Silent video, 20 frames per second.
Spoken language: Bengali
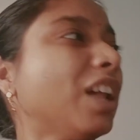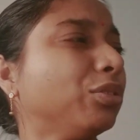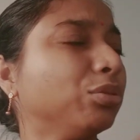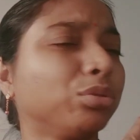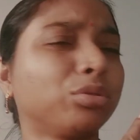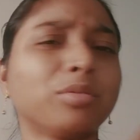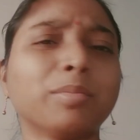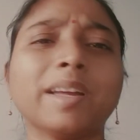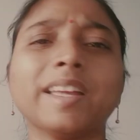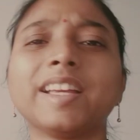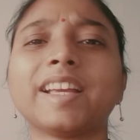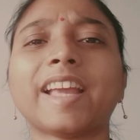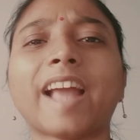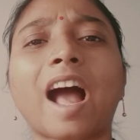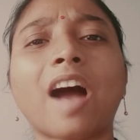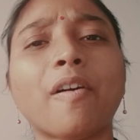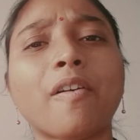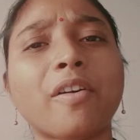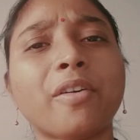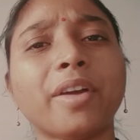দুষ্টুমাহি
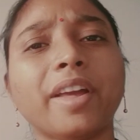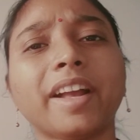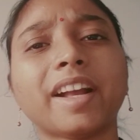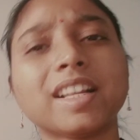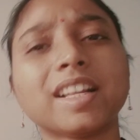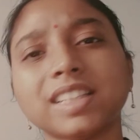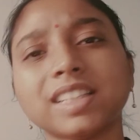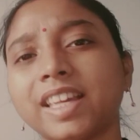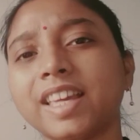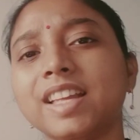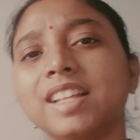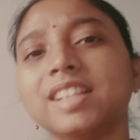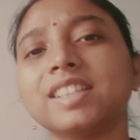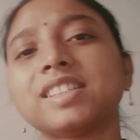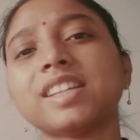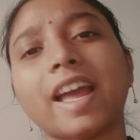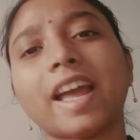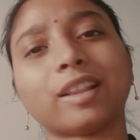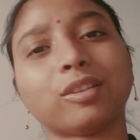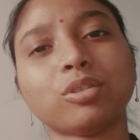খাওয়া হয়ে গেছে
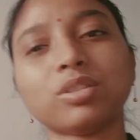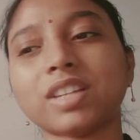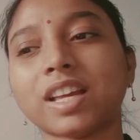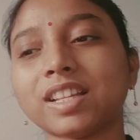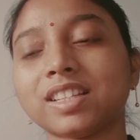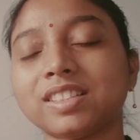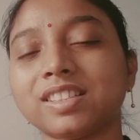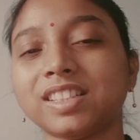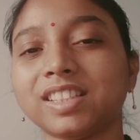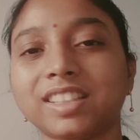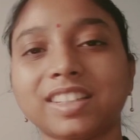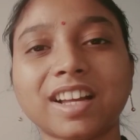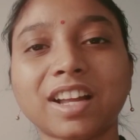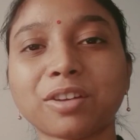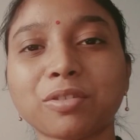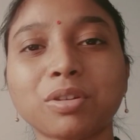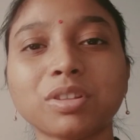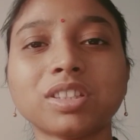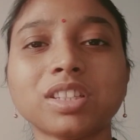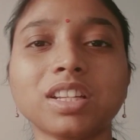খেলছে এত চিৎকার
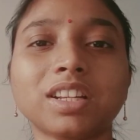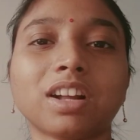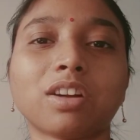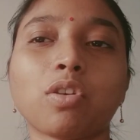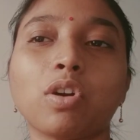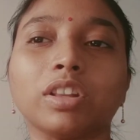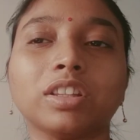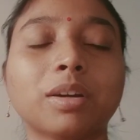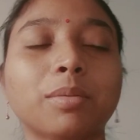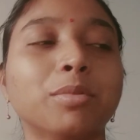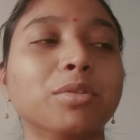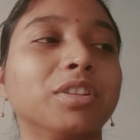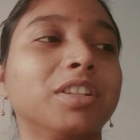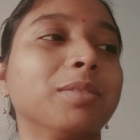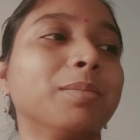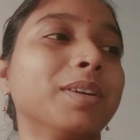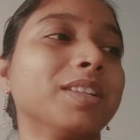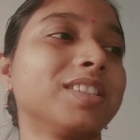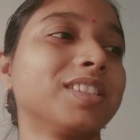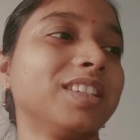করছে না কথা বলতে
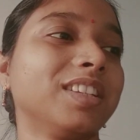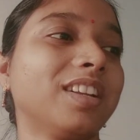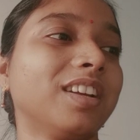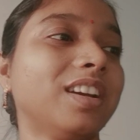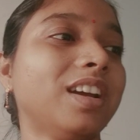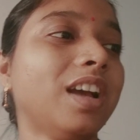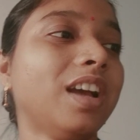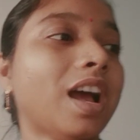পারছি না